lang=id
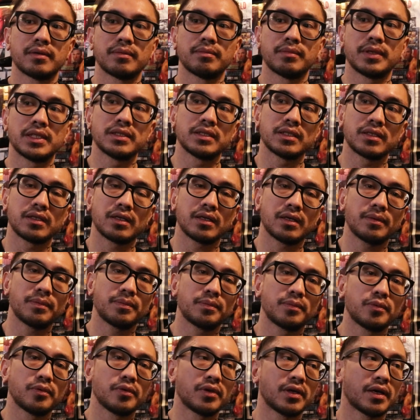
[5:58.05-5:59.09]
basicnya
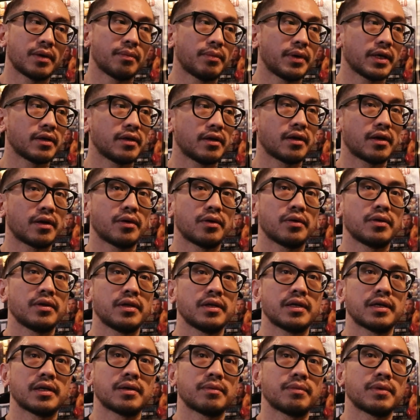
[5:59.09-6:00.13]
punya background
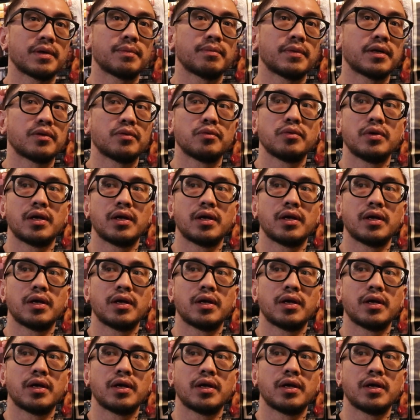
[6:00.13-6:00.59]
yang memang